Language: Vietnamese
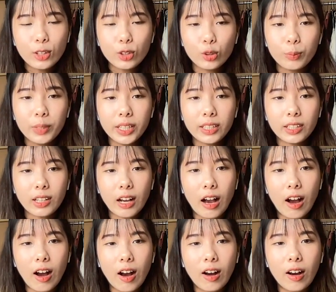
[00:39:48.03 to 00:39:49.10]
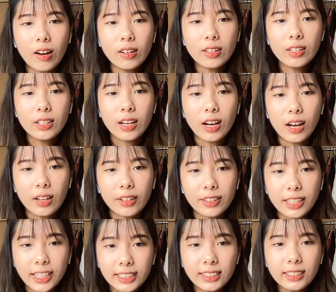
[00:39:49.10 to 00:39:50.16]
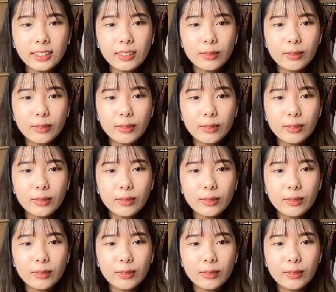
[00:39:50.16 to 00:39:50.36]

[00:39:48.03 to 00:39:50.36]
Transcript: Chúng mình có đính